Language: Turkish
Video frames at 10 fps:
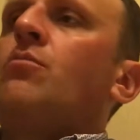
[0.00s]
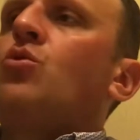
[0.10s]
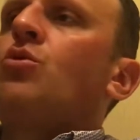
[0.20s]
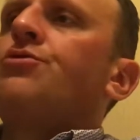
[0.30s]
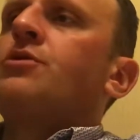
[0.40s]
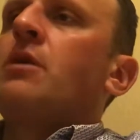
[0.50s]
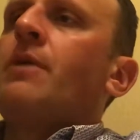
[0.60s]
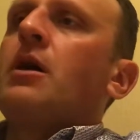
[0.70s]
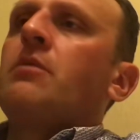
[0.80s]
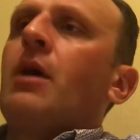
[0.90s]
bütün
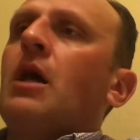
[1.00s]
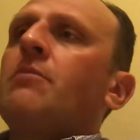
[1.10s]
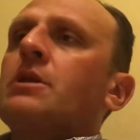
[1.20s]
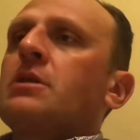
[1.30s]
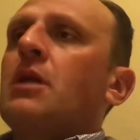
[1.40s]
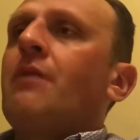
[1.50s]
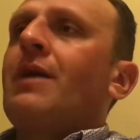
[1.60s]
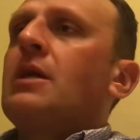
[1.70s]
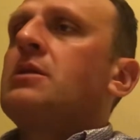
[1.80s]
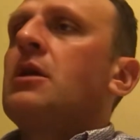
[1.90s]
zamanımı almasına
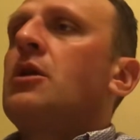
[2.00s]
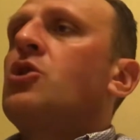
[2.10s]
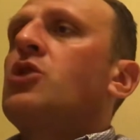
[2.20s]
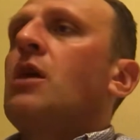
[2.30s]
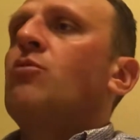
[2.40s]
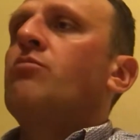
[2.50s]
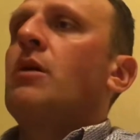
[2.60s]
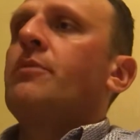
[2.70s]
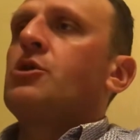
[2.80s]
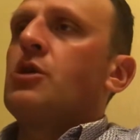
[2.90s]
ve istediği şeyi
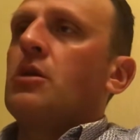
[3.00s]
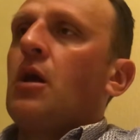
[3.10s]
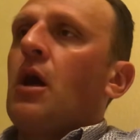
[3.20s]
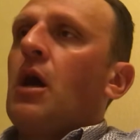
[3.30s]
bulmam için